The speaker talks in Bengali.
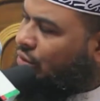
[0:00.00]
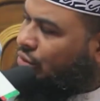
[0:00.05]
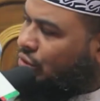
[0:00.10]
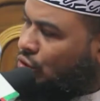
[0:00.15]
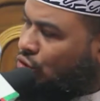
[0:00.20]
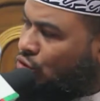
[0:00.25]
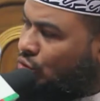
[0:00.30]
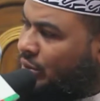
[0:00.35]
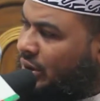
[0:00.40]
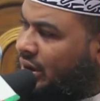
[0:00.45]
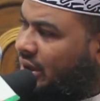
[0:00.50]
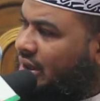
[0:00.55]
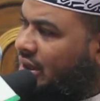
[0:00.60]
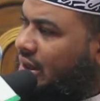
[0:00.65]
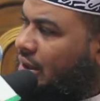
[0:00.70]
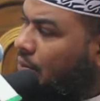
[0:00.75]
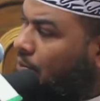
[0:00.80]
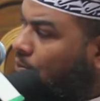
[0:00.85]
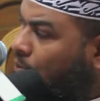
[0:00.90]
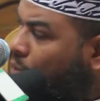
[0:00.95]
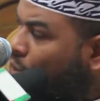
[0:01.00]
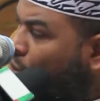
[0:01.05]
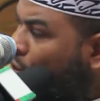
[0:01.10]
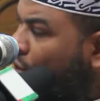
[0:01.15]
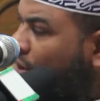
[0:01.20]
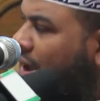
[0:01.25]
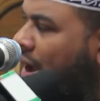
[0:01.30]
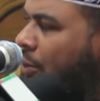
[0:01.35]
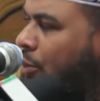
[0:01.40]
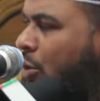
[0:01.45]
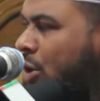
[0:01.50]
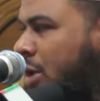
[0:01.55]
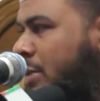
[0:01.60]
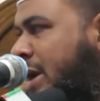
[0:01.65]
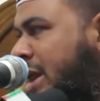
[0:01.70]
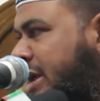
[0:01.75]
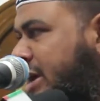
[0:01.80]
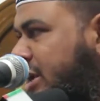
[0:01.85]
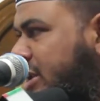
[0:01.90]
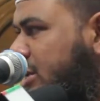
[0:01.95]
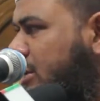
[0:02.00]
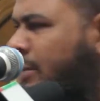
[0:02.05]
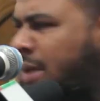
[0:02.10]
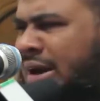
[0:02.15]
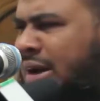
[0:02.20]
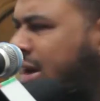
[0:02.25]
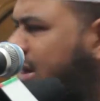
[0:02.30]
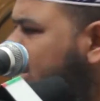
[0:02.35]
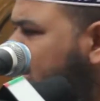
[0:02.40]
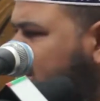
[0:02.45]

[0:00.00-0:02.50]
হস্তে তুমি বুরকা পরে মার্কেটে যাও মার্কেটে